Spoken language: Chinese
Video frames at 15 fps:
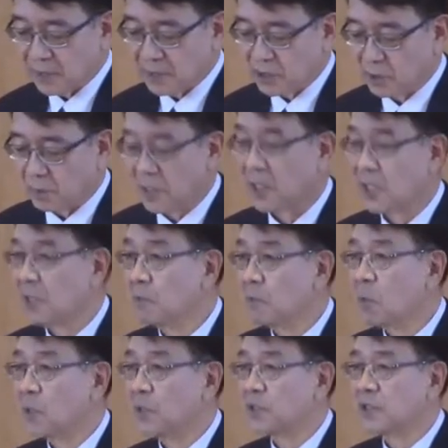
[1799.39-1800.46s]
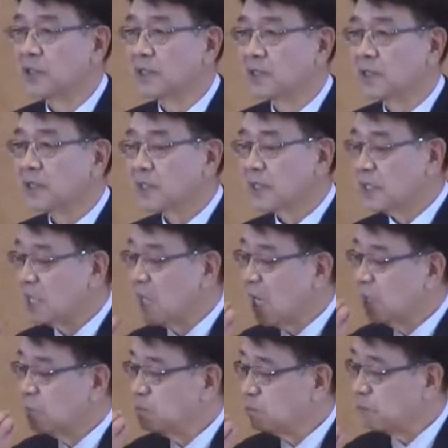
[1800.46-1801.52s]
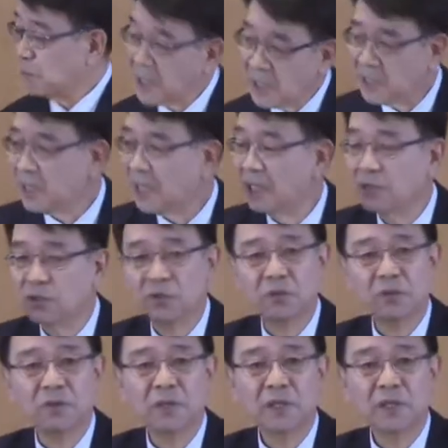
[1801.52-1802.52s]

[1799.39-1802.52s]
由于神的生气是不朽的，